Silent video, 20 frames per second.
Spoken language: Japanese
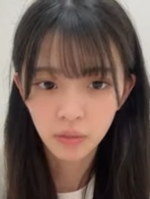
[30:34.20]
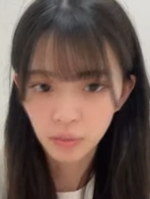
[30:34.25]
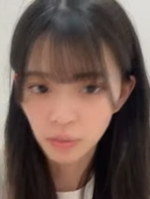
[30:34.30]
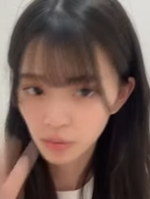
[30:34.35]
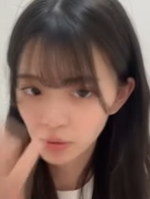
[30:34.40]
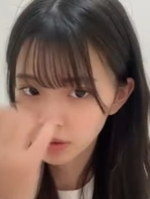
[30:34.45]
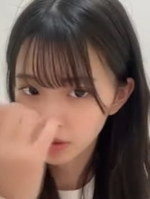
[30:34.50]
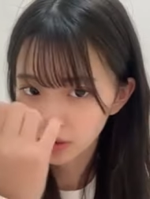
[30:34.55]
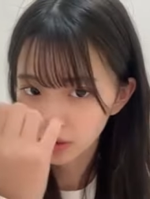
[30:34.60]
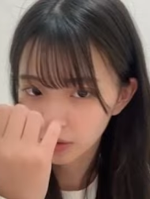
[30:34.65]

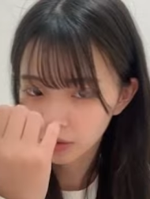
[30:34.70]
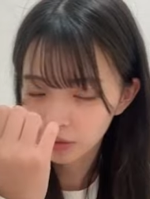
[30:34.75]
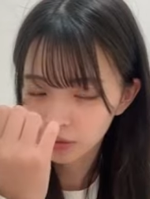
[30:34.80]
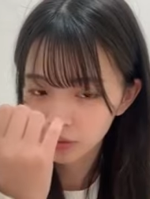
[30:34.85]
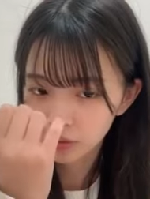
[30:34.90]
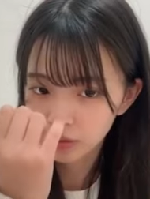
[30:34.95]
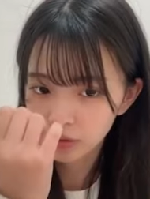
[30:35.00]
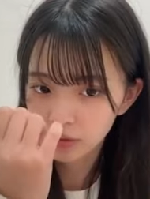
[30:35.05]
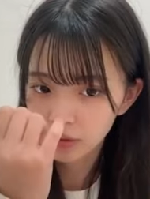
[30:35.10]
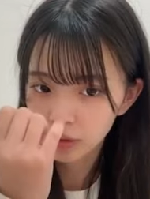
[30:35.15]
そう
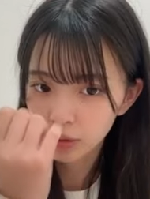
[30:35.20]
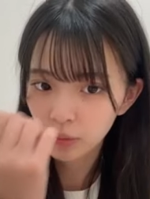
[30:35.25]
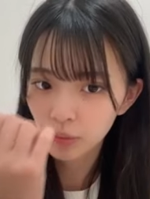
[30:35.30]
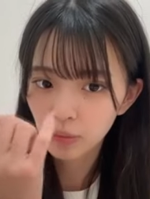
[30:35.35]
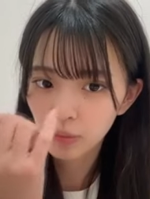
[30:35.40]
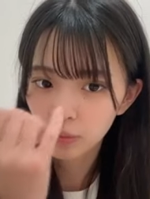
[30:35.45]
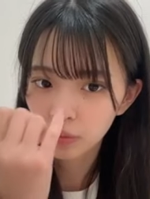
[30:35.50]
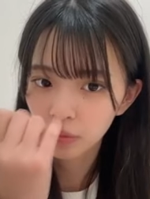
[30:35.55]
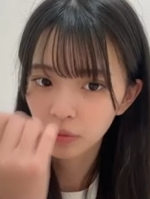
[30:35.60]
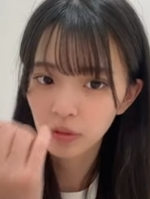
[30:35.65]
違う
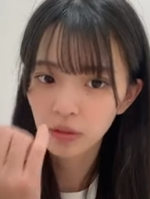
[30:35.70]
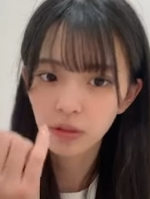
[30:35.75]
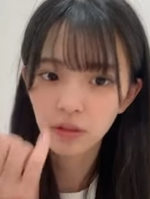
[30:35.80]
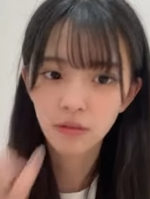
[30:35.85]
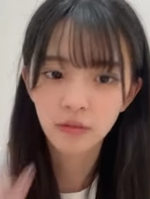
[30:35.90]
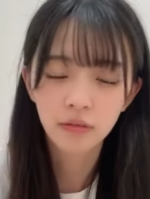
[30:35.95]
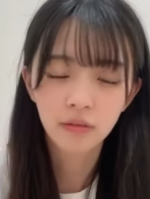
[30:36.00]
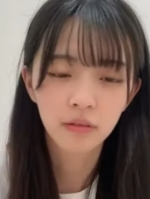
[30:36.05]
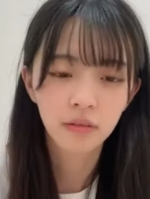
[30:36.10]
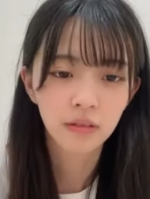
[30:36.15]
職業
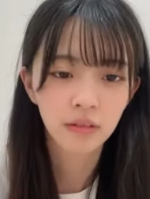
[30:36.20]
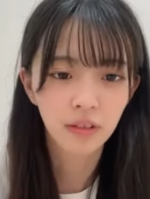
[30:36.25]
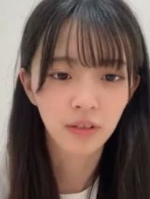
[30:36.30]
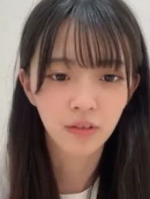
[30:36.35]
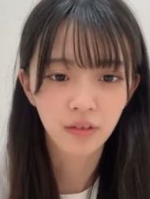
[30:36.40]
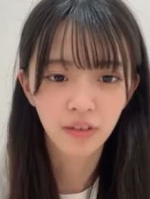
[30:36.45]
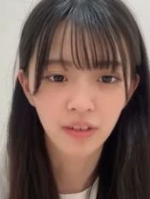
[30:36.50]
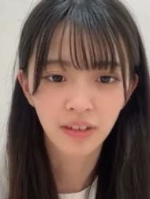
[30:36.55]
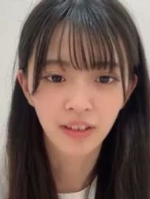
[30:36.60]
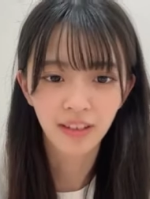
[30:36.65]
に就くっ
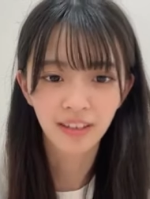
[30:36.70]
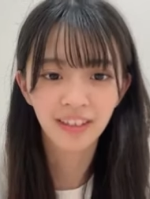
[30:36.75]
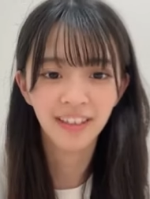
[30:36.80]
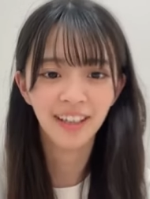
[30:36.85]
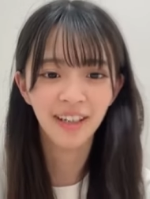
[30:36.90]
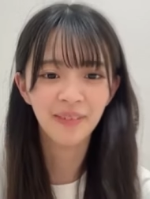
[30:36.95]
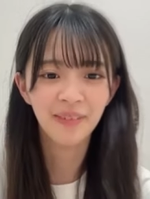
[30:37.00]
て言ってた